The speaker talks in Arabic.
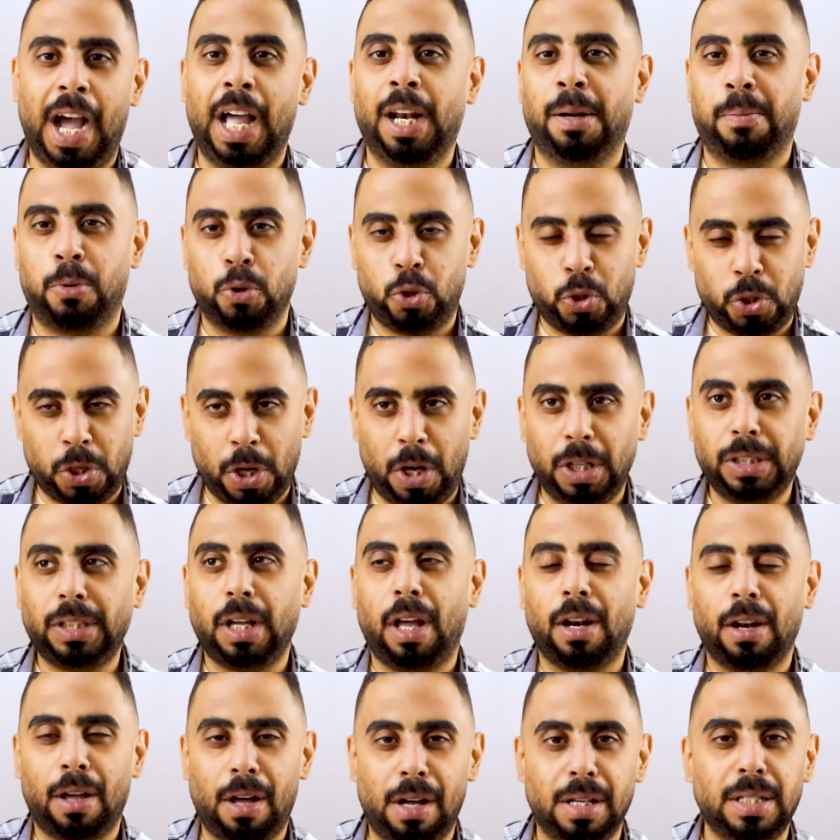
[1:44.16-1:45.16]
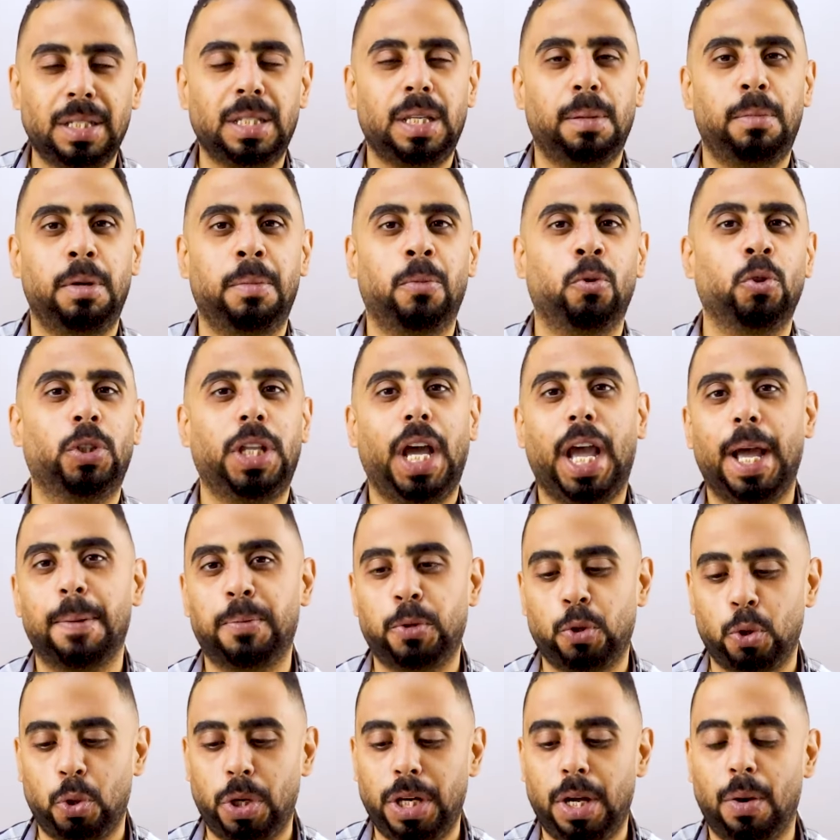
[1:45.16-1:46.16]
البوستات الخاصة
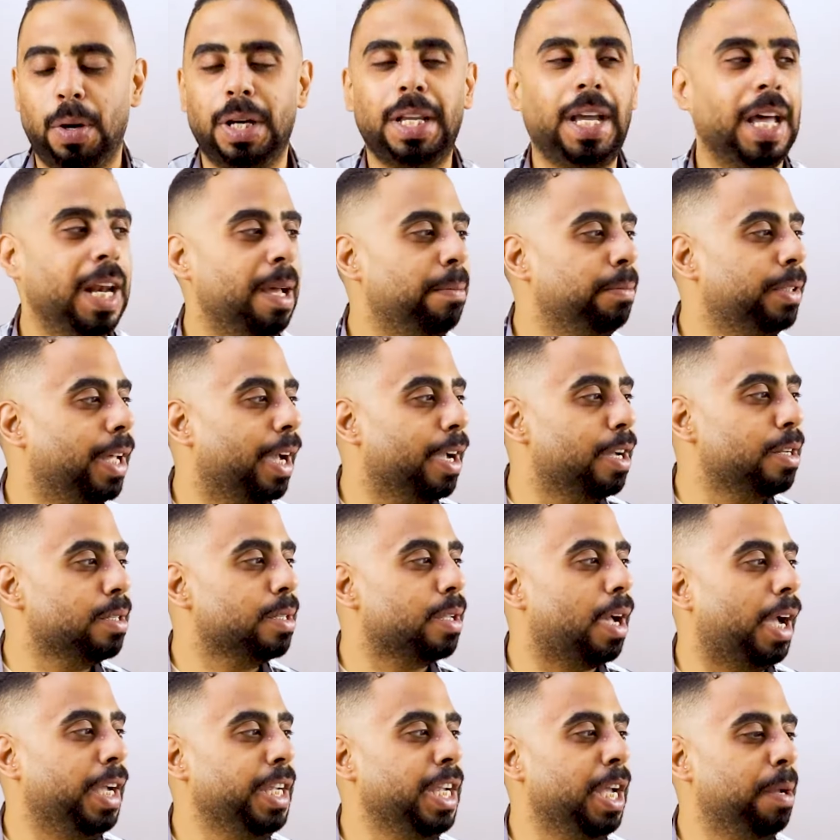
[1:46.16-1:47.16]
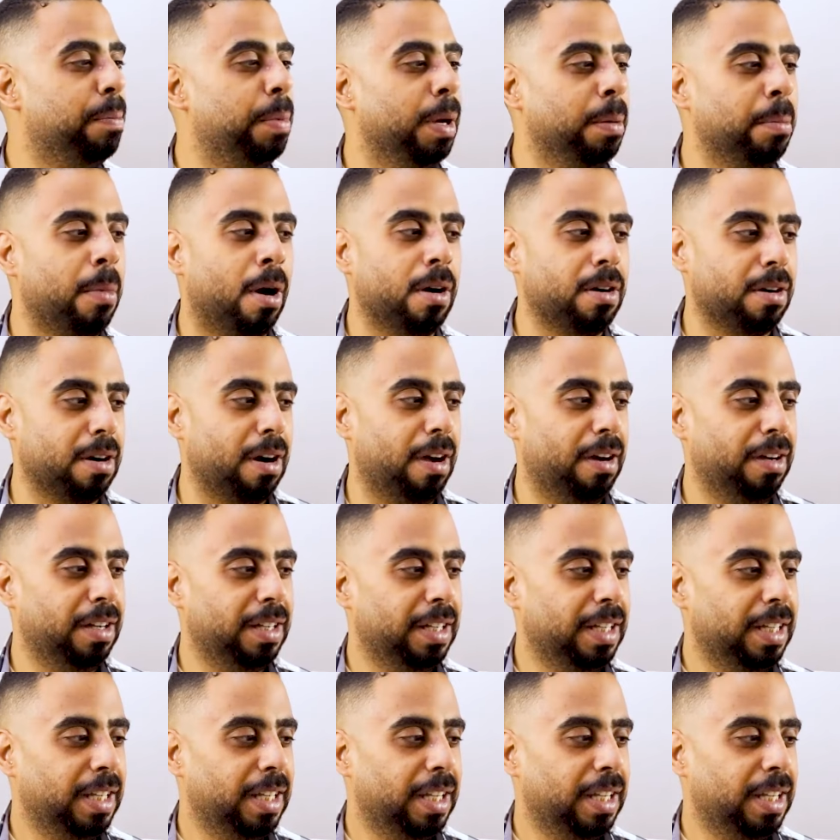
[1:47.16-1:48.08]
بمنتخب سوريا والكلام ده غير صحيح بالمرة